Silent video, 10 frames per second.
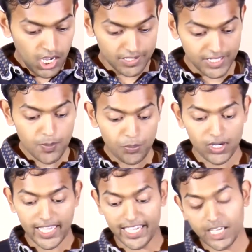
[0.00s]
அதே
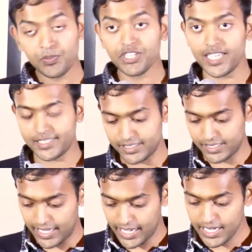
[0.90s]
போல் எகிப்து
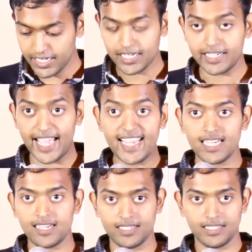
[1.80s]
தேசத்தில்
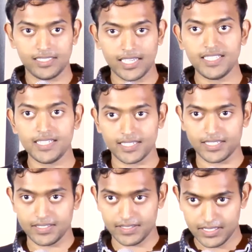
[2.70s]
நைல் நதி
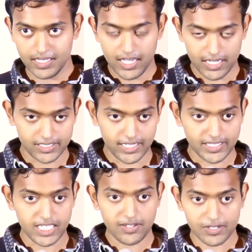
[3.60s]
இருக்குது அந்த
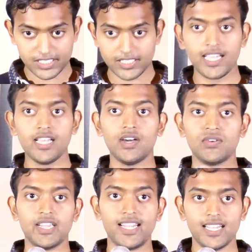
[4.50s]
நதியை வச்சு தான்
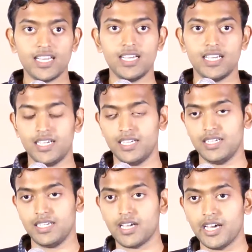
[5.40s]
அவங்க எல்லா
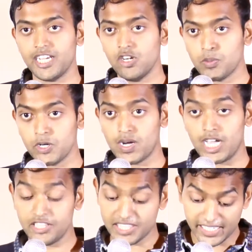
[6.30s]
காரியங்களும்
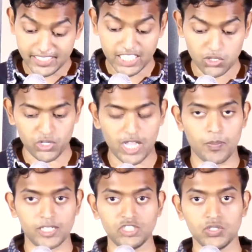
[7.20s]
பண்ணுவாங்க அது தண்ணீருக்குரிய
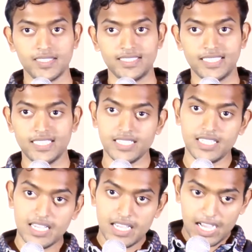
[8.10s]
பஞ்சம் வந்து
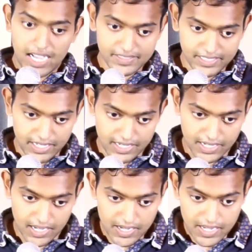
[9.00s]
அந்த
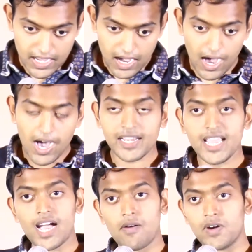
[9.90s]
ஆறே
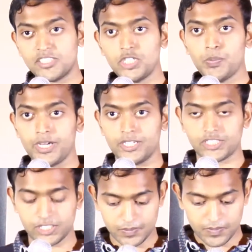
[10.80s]
வற்றி
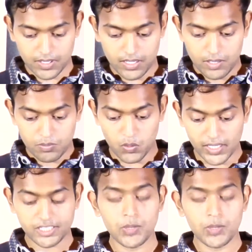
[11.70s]
போயிடுச்சு இப்போ வற்றி